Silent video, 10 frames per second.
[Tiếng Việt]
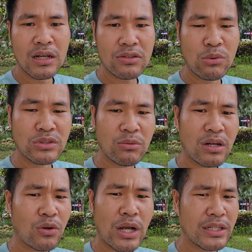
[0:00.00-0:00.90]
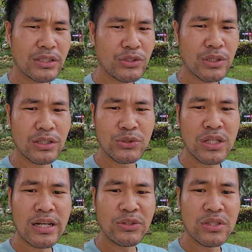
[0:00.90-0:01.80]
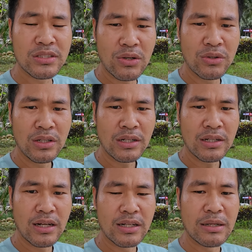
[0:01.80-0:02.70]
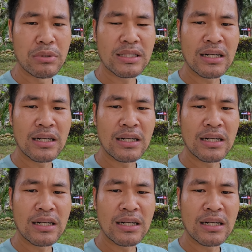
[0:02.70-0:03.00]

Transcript: các vùng trồng các loại chuyên canh chuyên sâu à, để mà